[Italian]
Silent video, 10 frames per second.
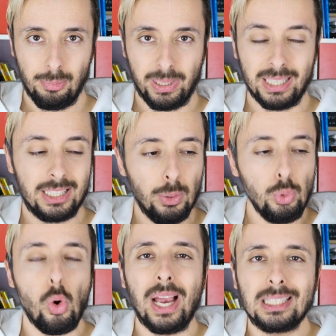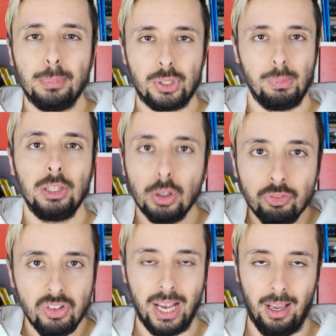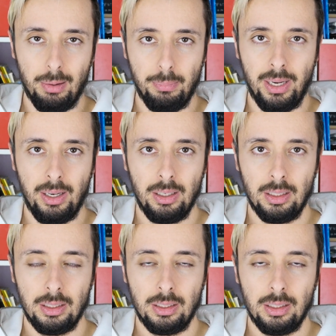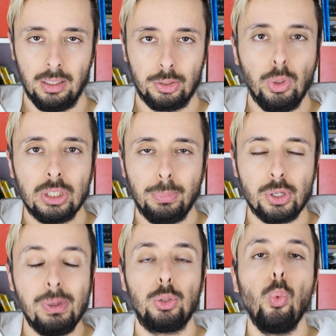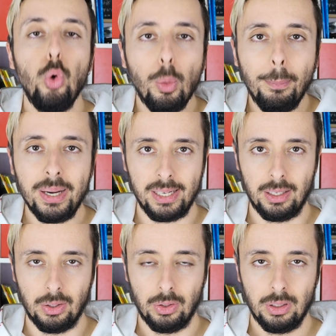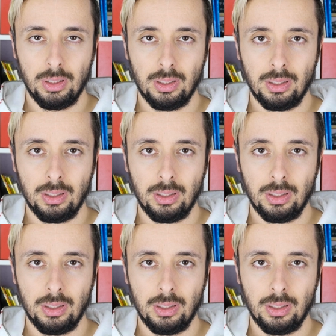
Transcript: Perché se uno è semplicemente un verme, se uno è semplicemente un lombrico,